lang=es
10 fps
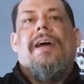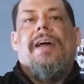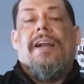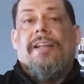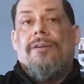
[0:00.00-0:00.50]

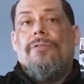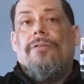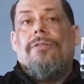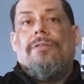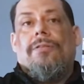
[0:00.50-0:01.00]
El
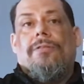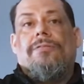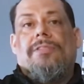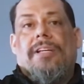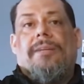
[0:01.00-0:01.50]
artículo
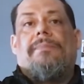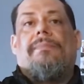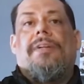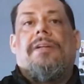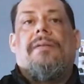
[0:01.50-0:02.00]
11,
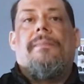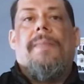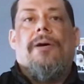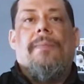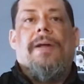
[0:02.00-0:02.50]

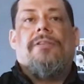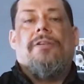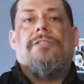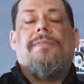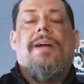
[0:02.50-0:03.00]
bajo el
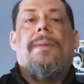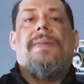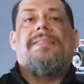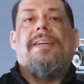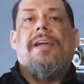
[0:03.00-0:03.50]
maestro Joseph
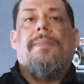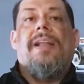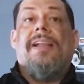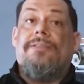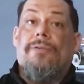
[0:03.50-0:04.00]
Campbell, se
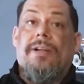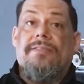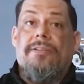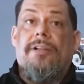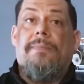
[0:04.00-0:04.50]
llama la
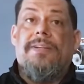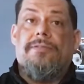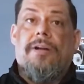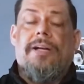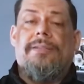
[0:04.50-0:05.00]
resurrección del
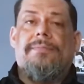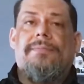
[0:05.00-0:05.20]
personaje.